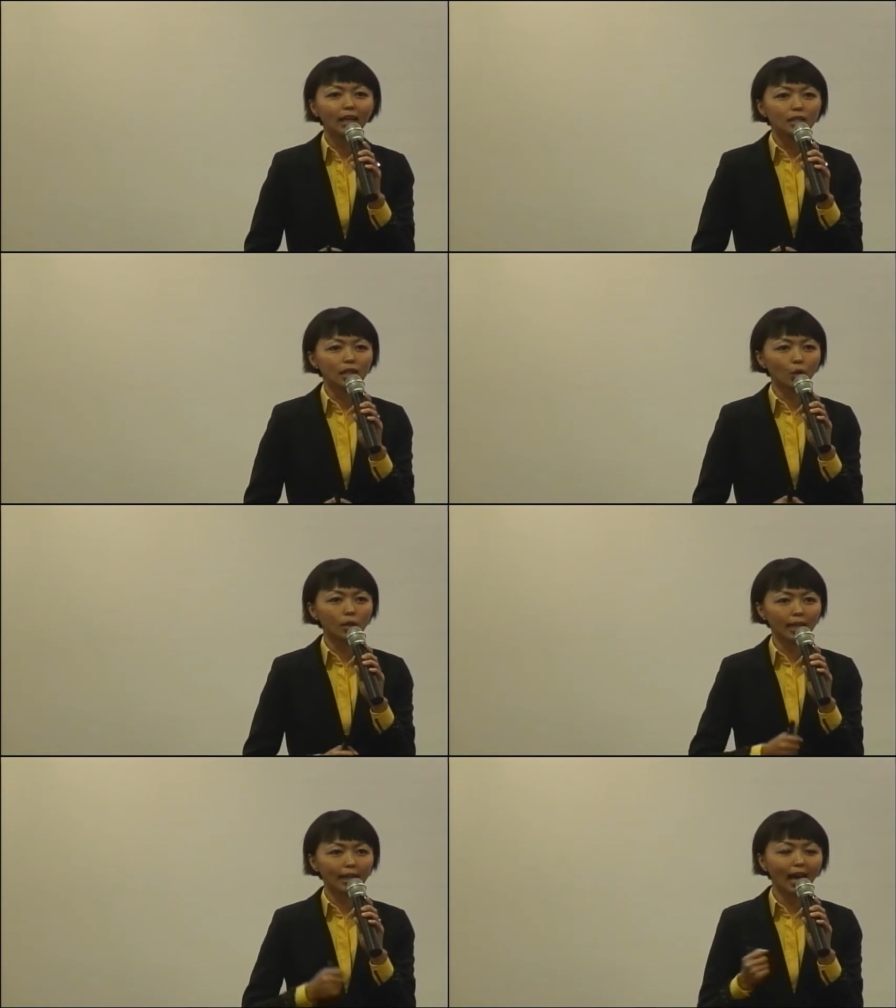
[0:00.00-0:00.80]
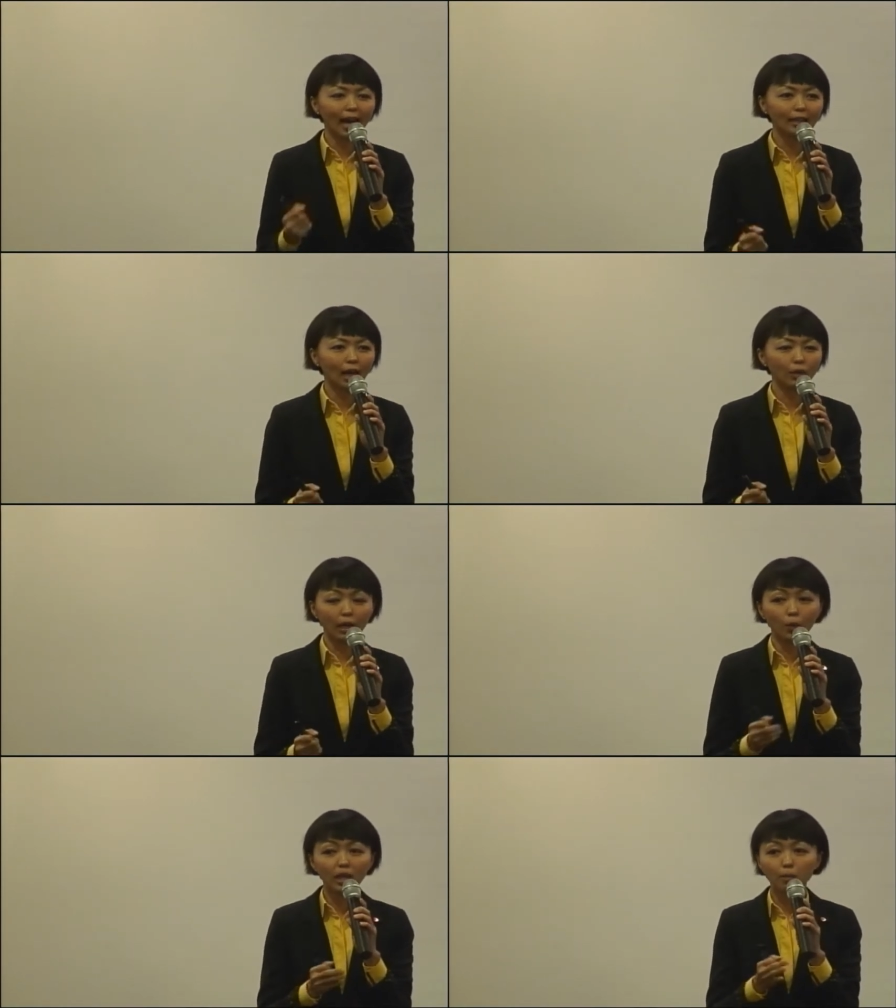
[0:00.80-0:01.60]
结果在开刀也
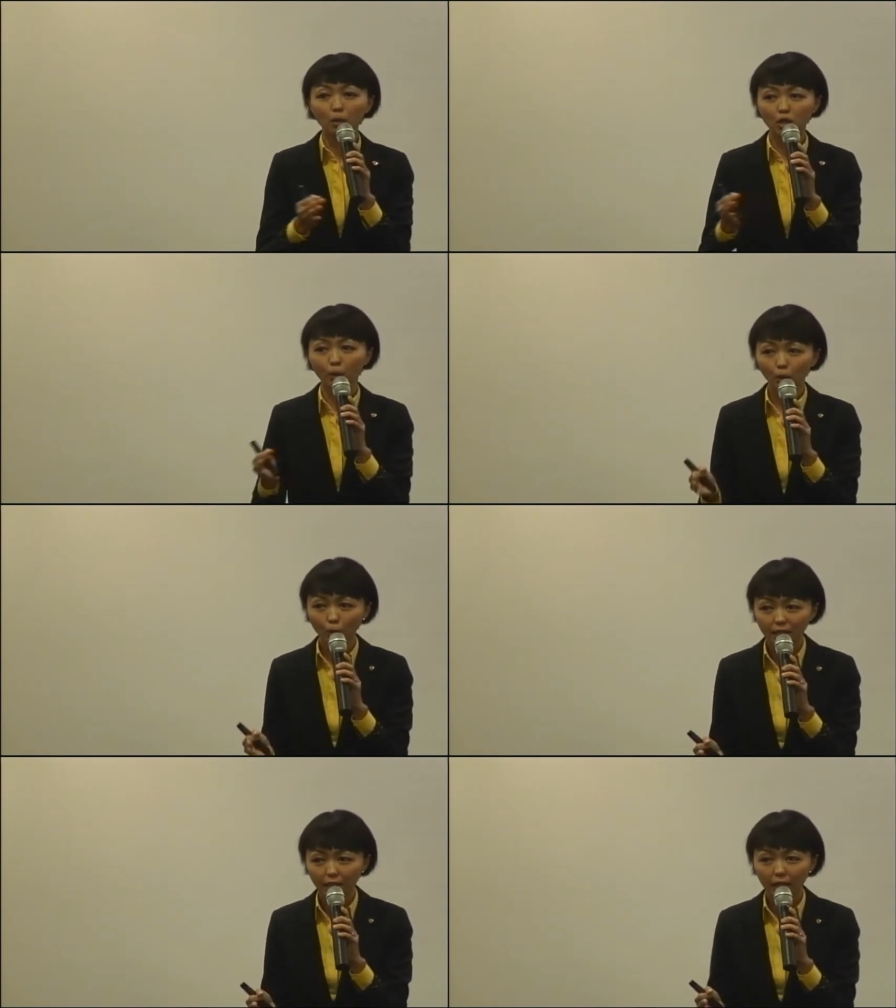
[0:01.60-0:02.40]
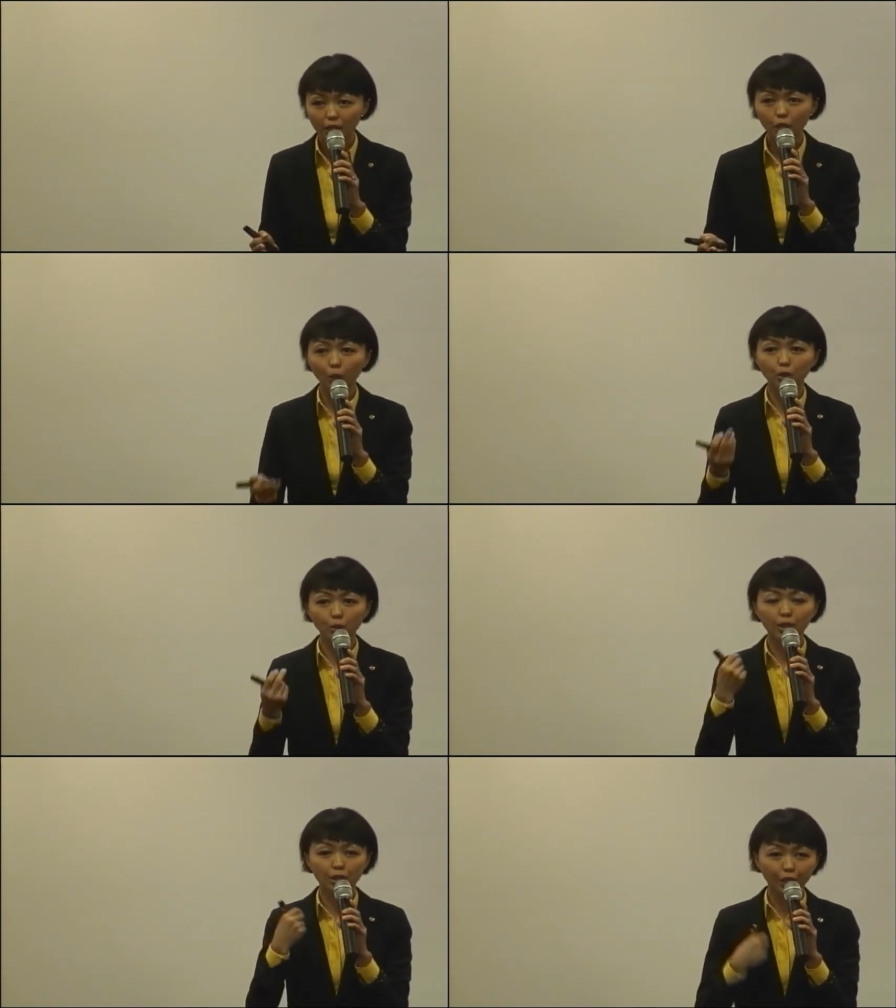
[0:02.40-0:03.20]
因为也没有什么东西可以吃，我就
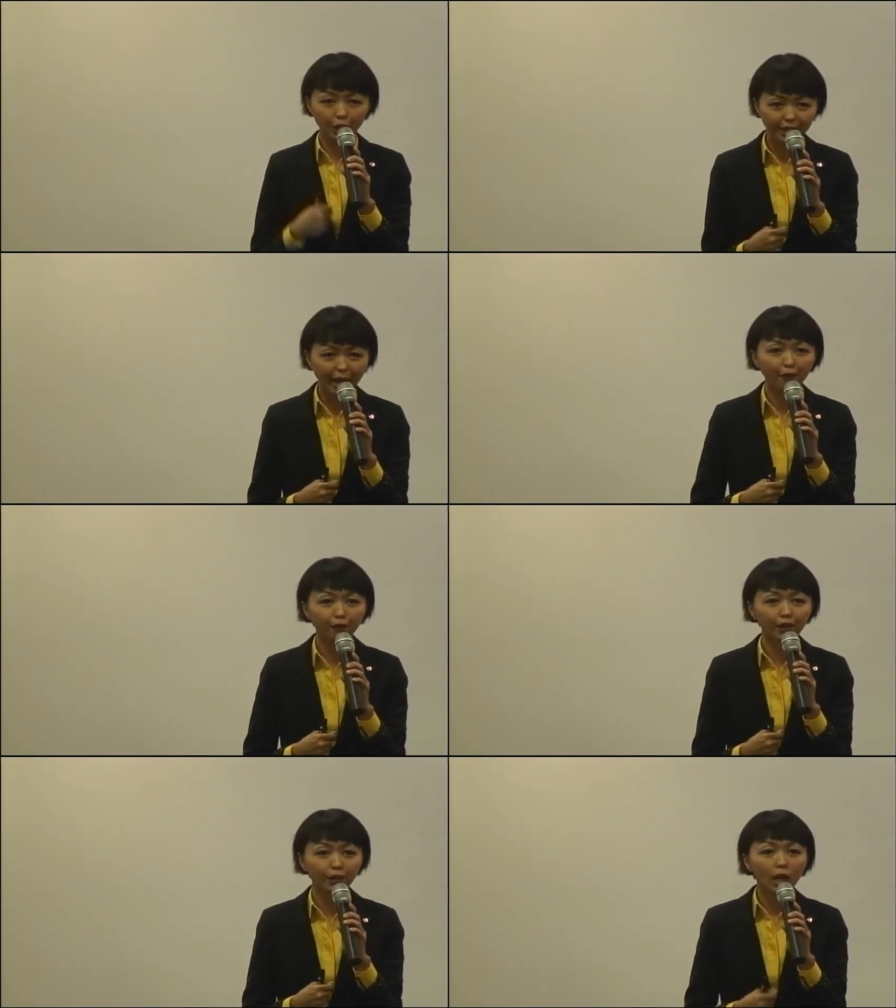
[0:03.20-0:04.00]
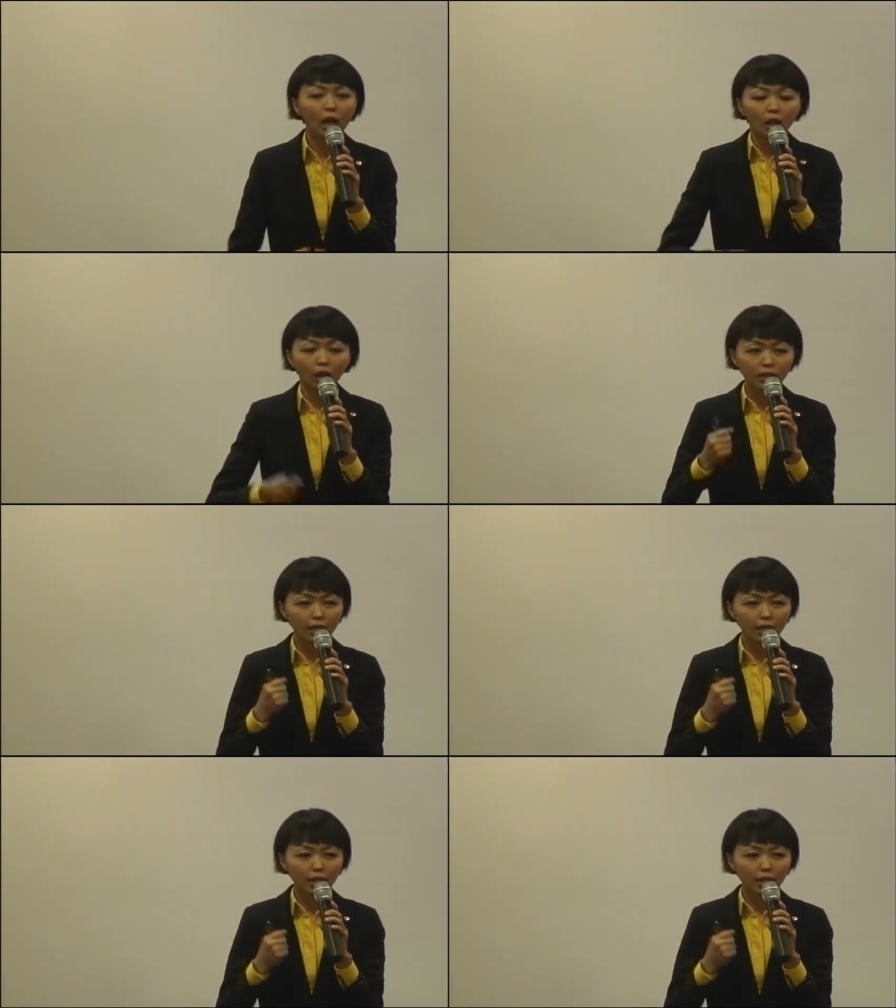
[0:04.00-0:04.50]
只吃营养粉。然后吃